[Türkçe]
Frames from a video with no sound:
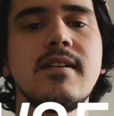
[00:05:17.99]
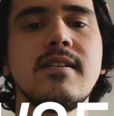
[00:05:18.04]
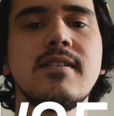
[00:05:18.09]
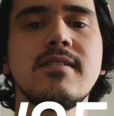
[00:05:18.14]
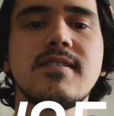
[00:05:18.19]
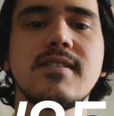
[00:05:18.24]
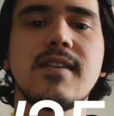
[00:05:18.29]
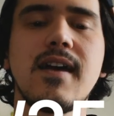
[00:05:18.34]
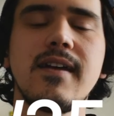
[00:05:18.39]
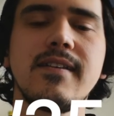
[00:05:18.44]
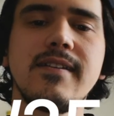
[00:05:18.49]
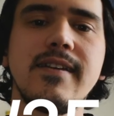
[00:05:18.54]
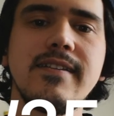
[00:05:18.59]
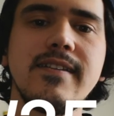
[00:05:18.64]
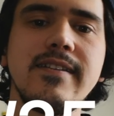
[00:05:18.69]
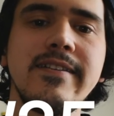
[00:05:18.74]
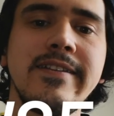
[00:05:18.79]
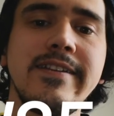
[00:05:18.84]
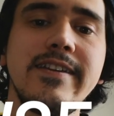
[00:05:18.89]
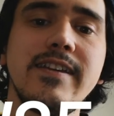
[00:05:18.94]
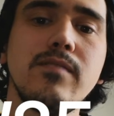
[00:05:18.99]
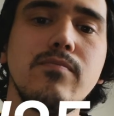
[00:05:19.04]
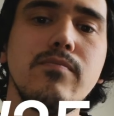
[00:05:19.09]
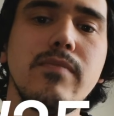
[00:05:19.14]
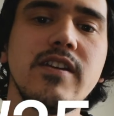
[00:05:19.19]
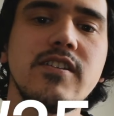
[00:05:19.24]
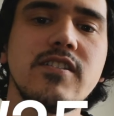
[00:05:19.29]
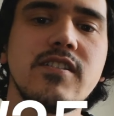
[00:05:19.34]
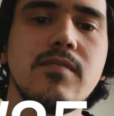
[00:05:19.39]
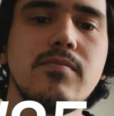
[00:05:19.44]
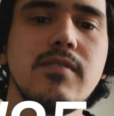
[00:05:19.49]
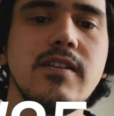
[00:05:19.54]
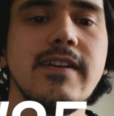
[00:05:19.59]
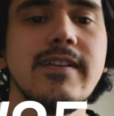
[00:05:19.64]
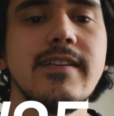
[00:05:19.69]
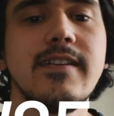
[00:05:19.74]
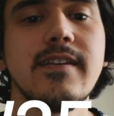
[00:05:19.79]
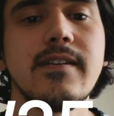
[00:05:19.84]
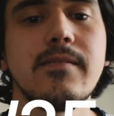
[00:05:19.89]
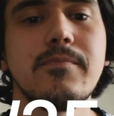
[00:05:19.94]
saniyenin 25'te
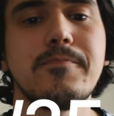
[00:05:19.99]
biriydi.